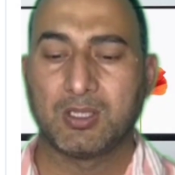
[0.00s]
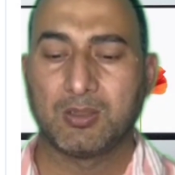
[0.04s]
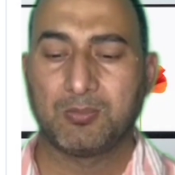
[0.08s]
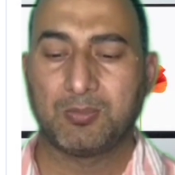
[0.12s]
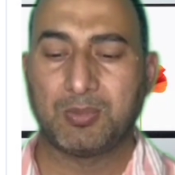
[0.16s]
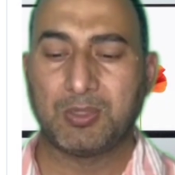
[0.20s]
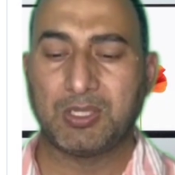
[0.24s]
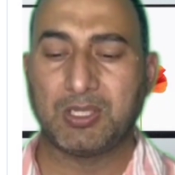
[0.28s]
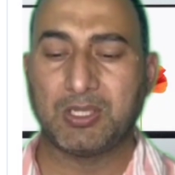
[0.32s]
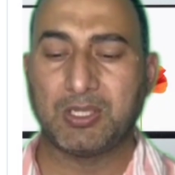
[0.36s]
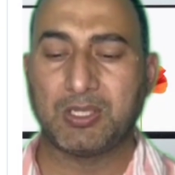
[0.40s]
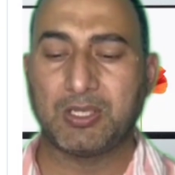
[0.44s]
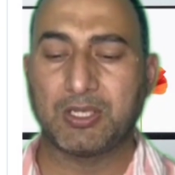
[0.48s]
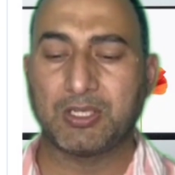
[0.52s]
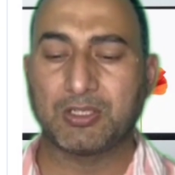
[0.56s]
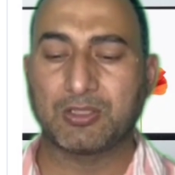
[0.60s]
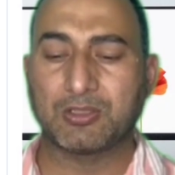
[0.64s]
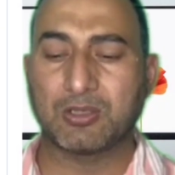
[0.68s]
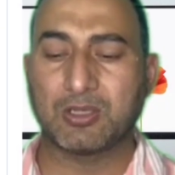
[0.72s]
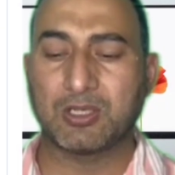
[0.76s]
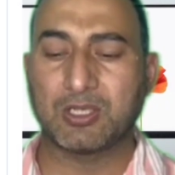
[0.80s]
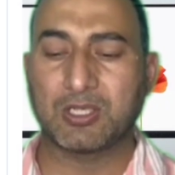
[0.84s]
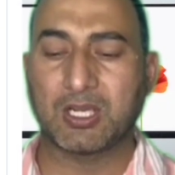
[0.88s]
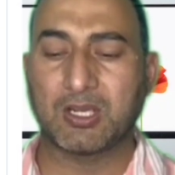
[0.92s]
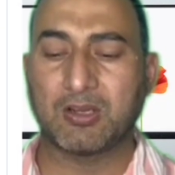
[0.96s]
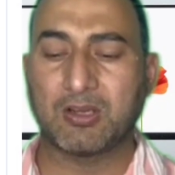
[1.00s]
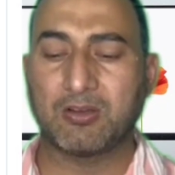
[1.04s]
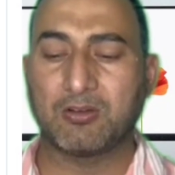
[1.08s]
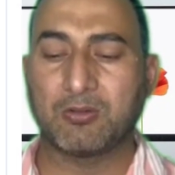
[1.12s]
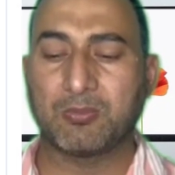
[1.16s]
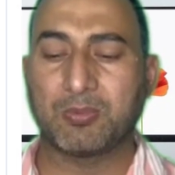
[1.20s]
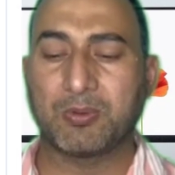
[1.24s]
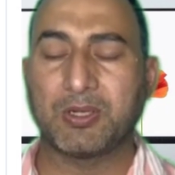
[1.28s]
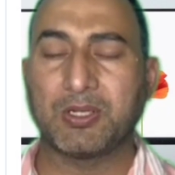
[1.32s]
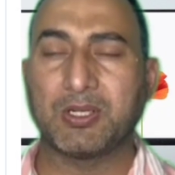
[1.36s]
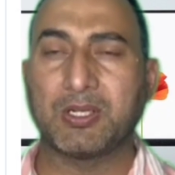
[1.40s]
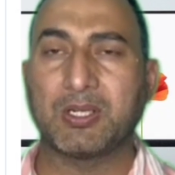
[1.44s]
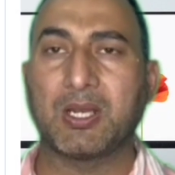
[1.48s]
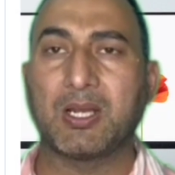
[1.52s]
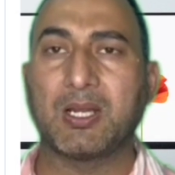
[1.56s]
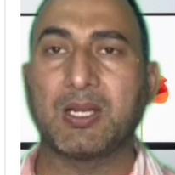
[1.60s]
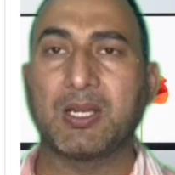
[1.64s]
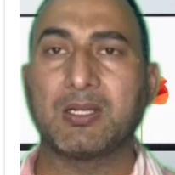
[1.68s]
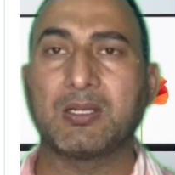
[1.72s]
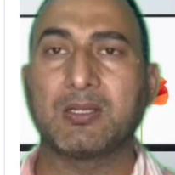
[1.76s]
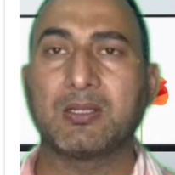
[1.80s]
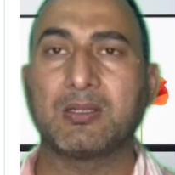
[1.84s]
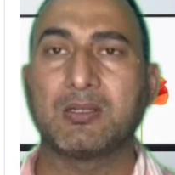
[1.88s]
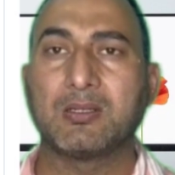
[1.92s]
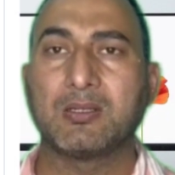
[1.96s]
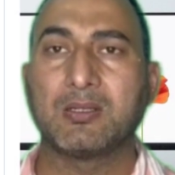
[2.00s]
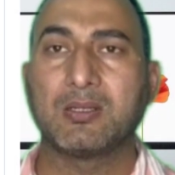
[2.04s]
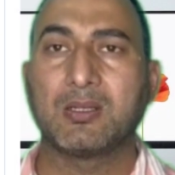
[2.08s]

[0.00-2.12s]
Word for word: पी रेशो e अट्ठावन पॉइंट आठ